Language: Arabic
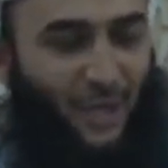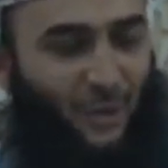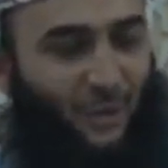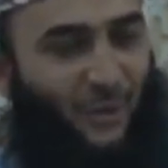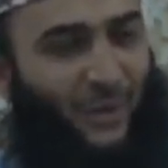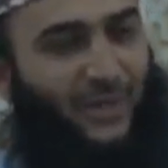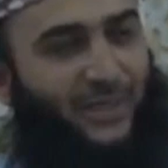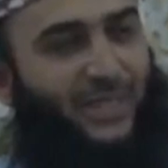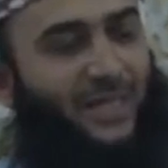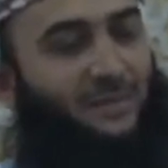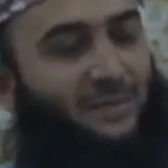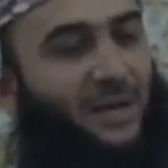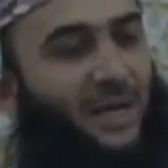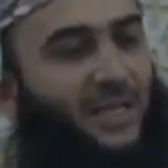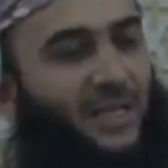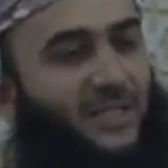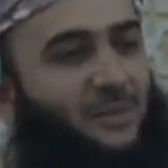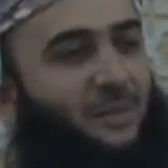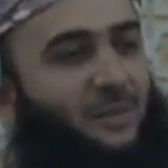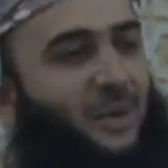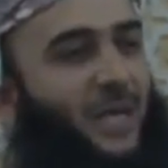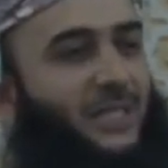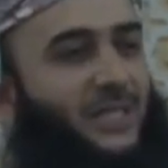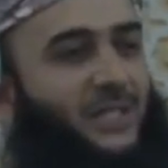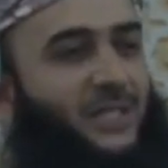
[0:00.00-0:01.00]
وعندما
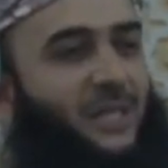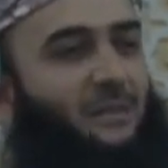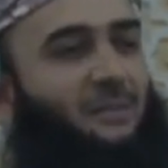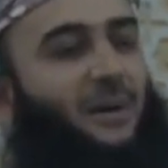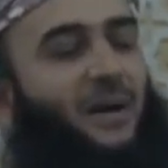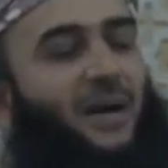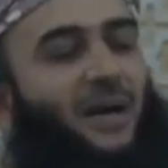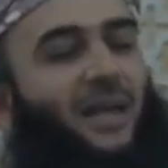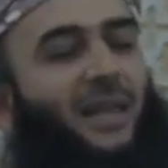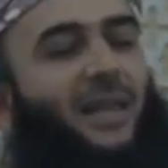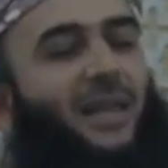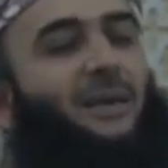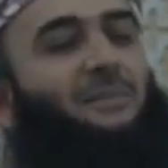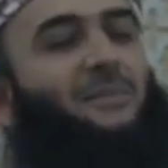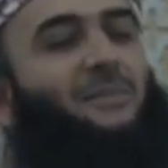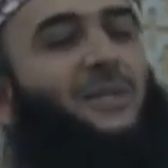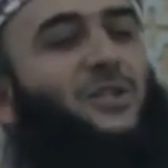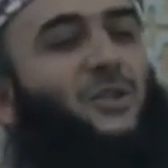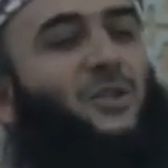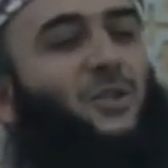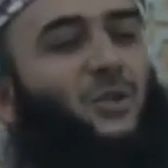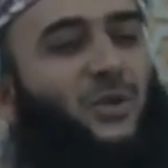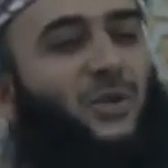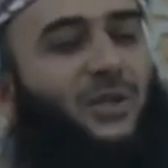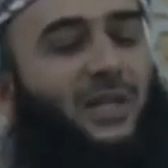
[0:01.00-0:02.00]
أصبح الصباح لم
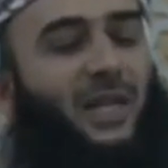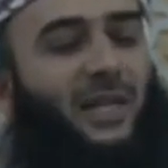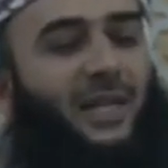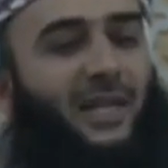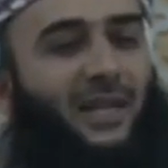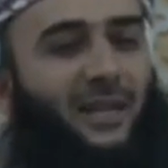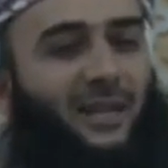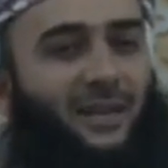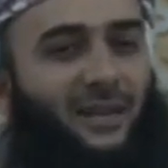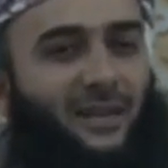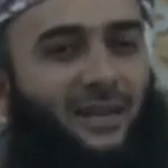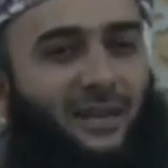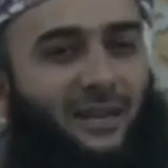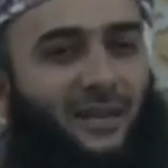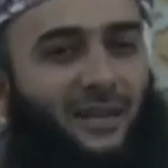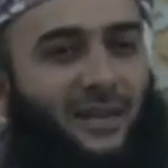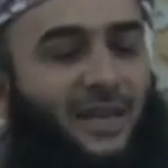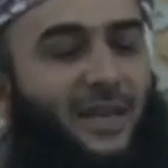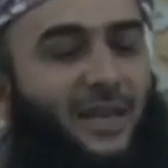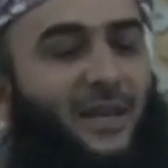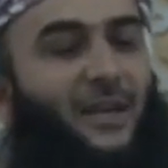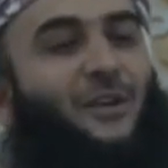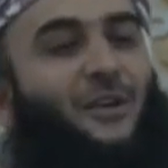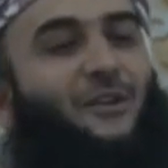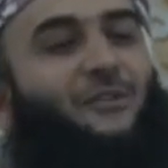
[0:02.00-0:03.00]
يجدوا الدليل
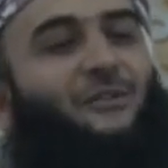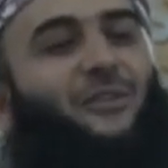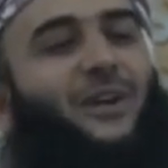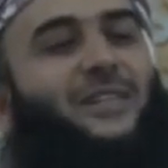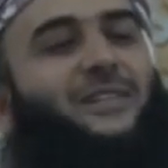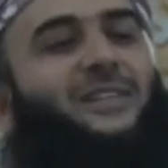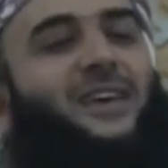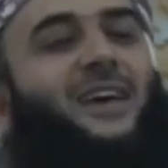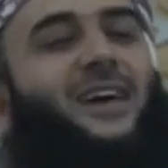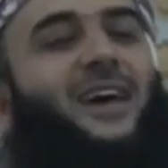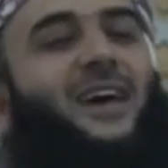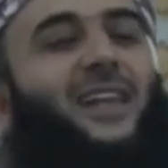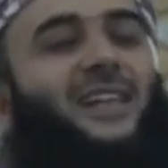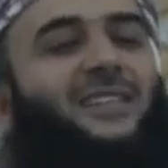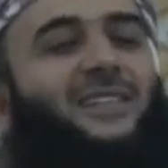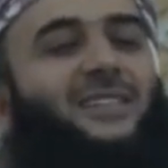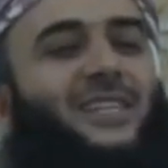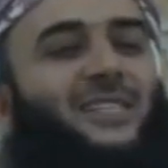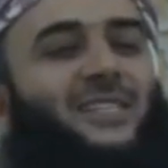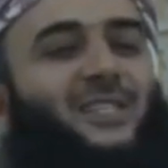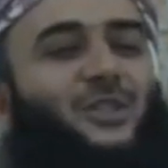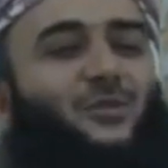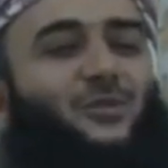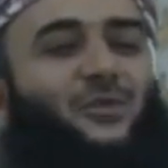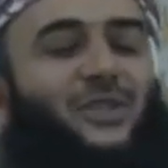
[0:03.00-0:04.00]
فتاه
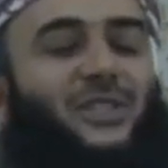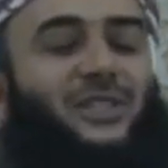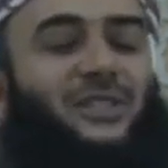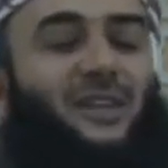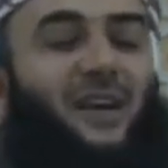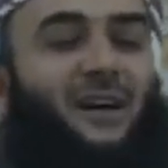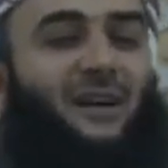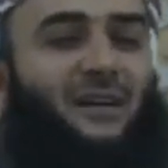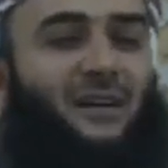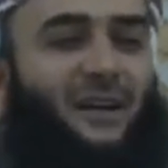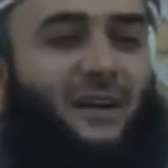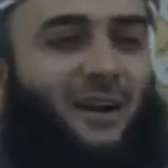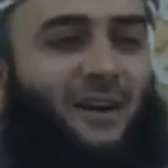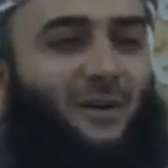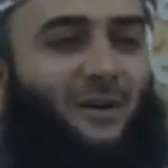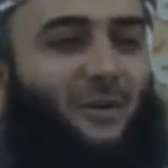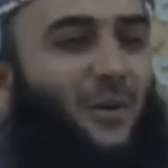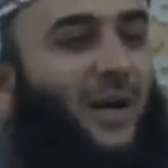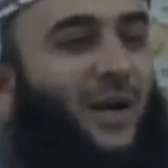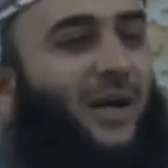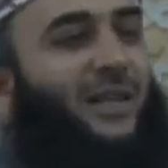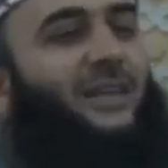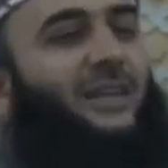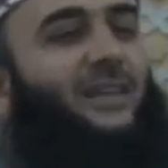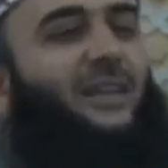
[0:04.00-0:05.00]
الجيش في الصحراء
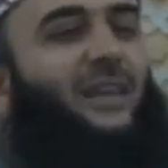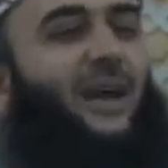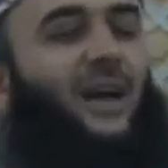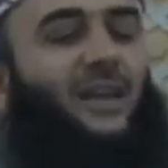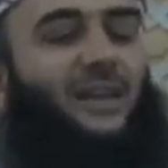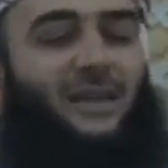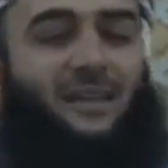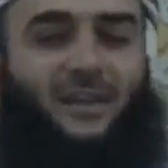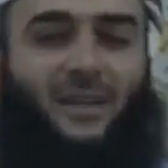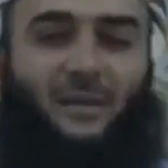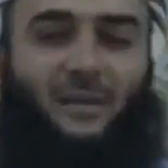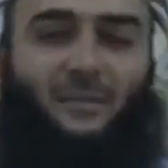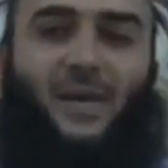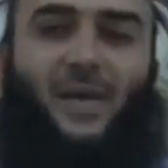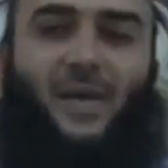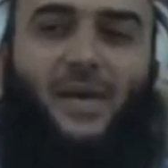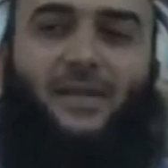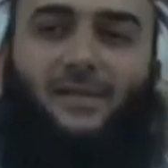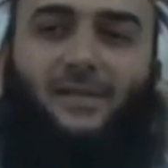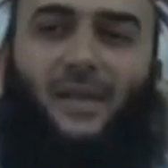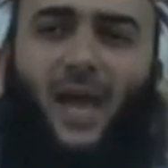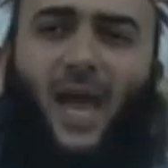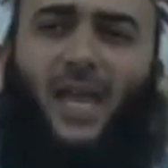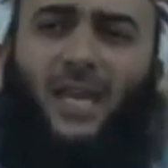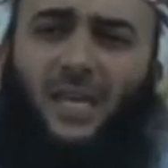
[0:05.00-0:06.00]
وقيل أن مات
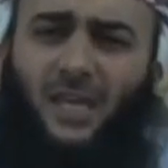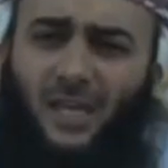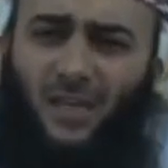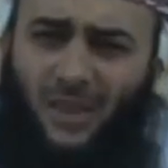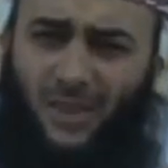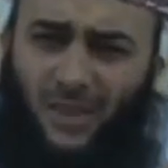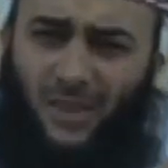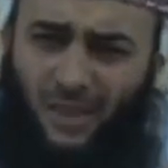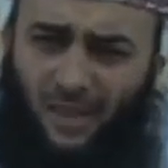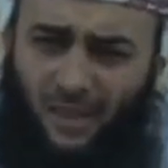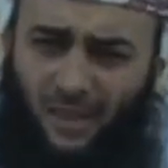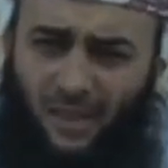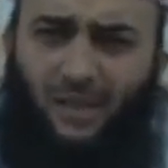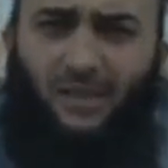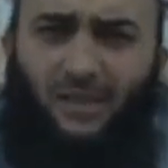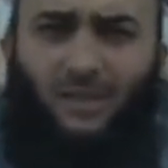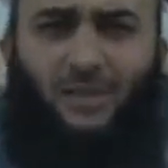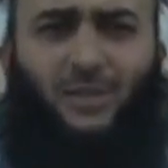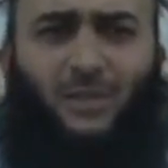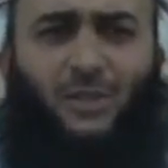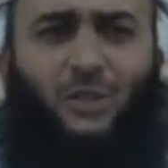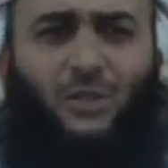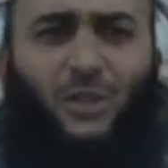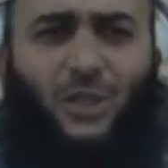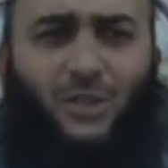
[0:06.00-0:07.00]
أكثر
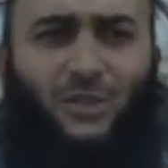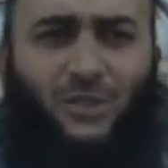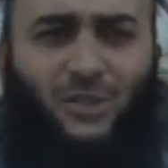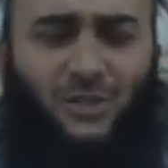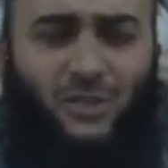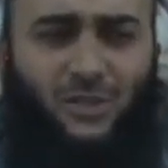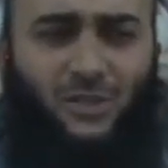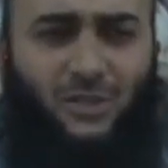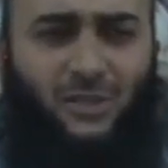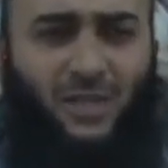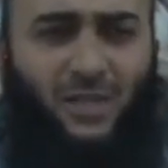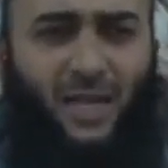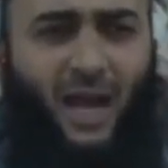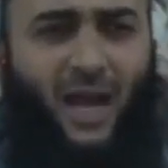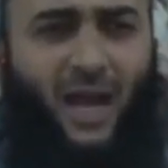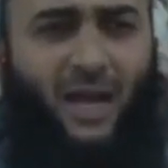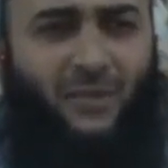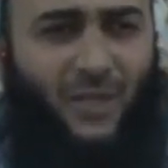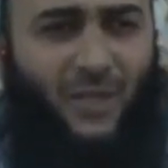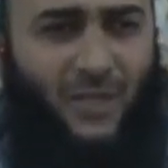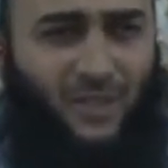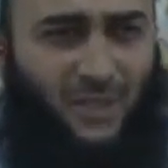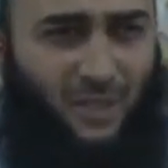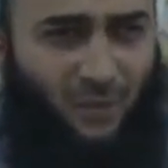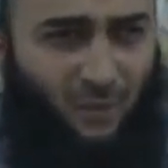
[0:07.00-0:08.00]
الجيش
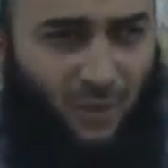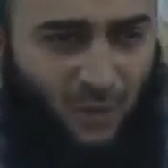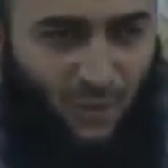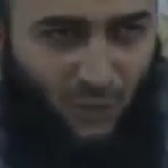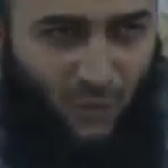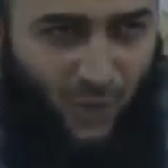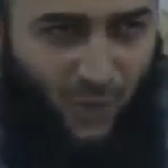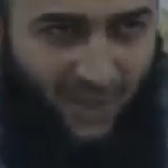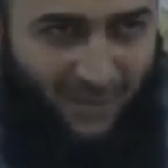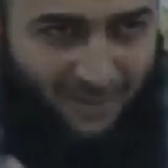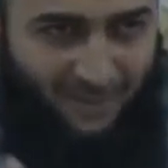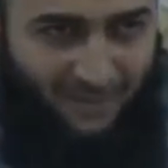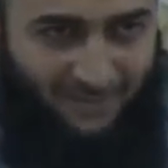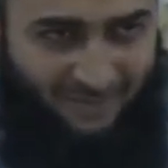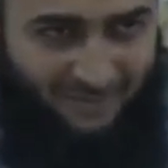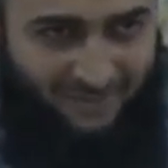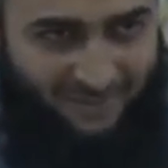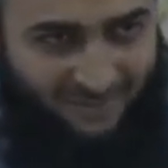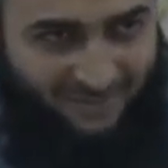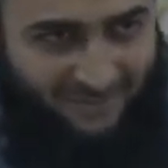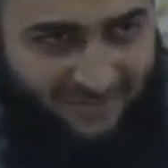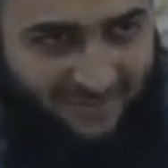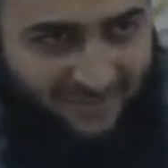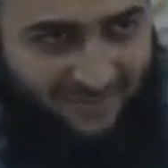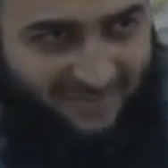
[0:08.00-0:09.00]
عطشا وجوعا
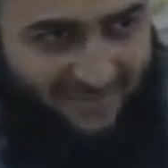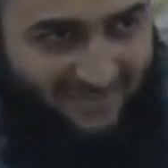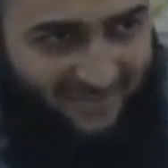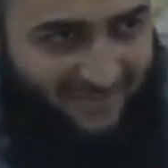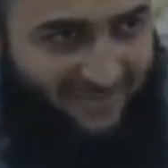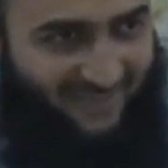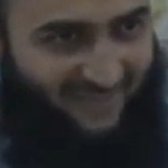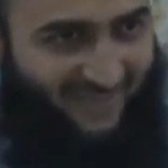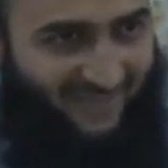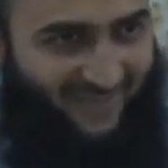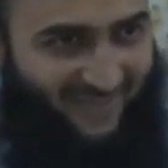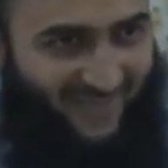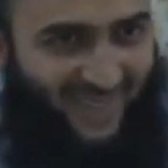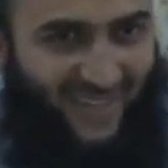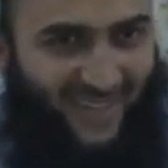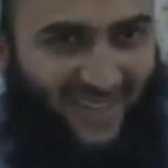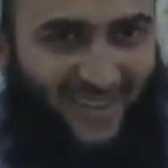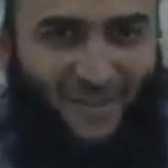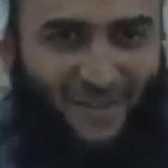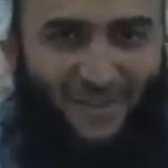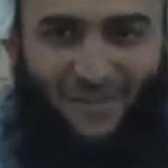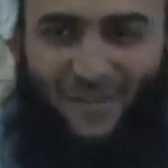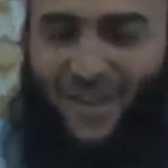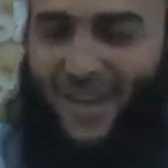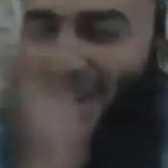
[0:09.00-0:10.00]

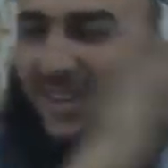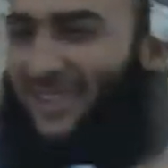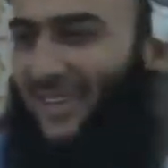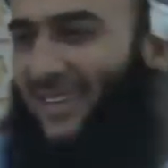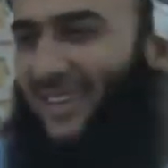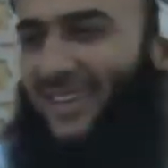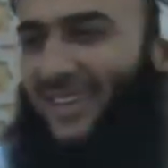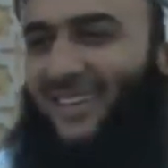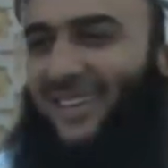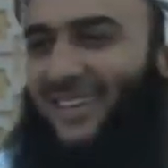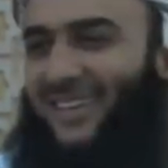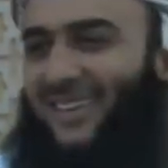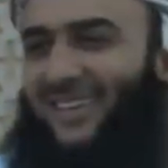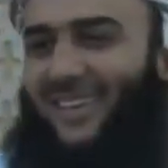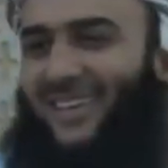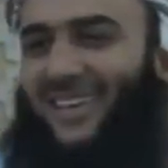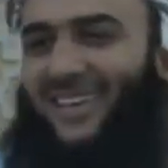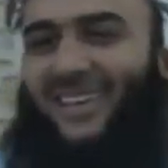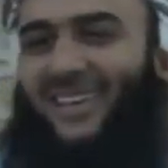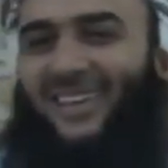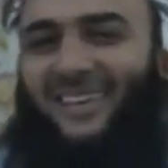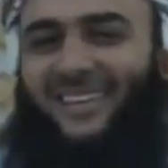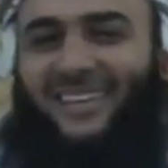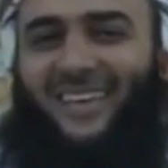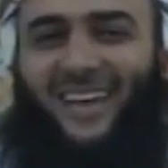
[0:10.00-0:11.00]
فهذه
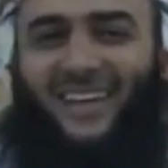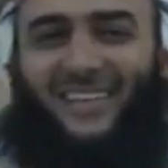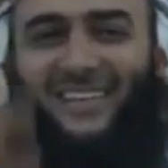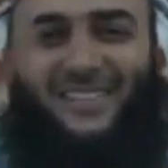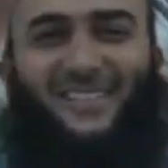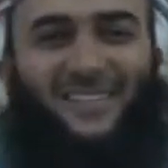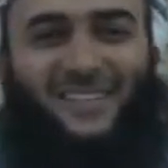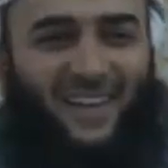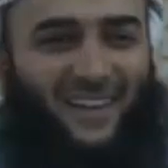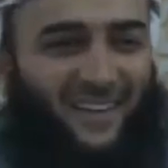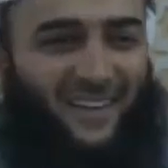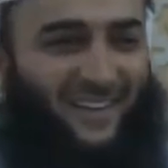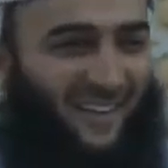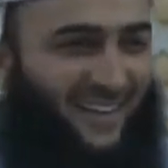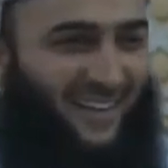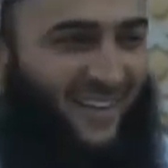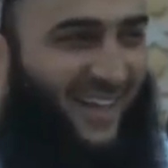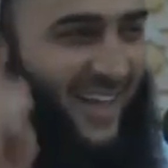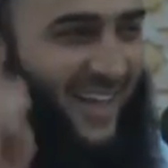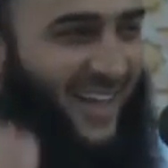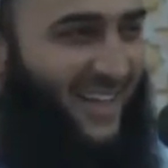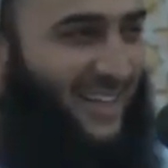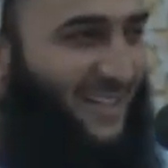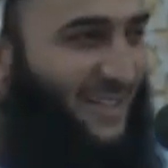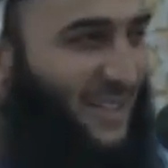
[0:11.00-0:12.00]
يعني الصحراء
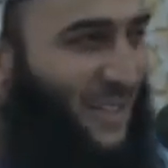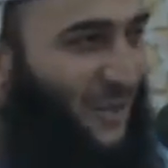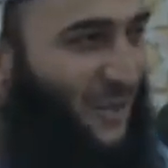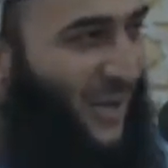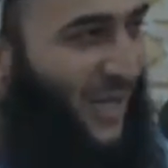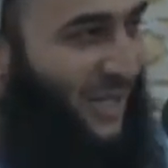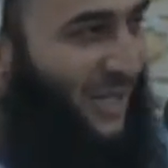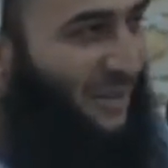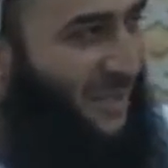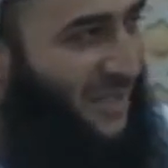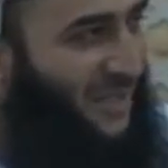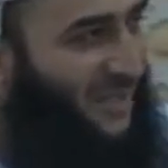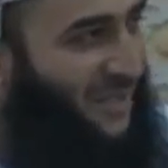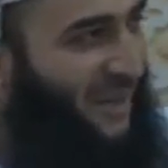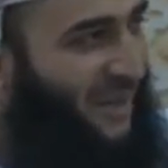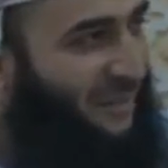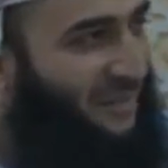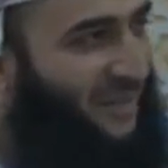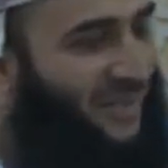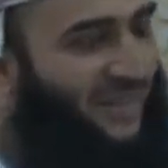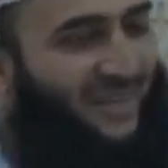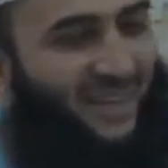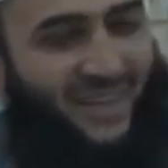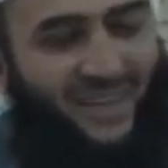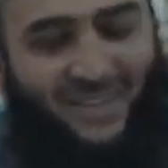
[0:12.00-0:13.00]
لها جوانب
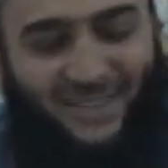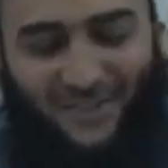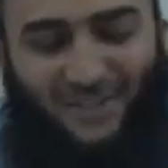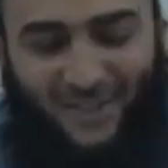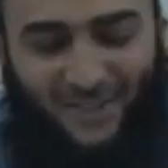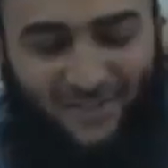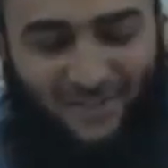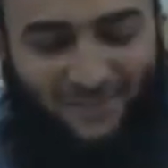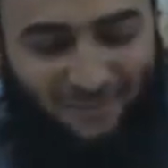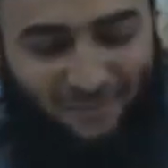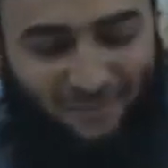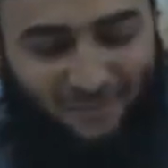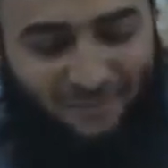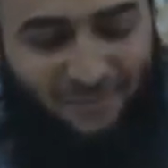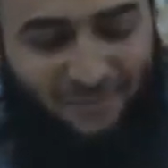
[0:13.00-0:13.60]
إيجابية أيضا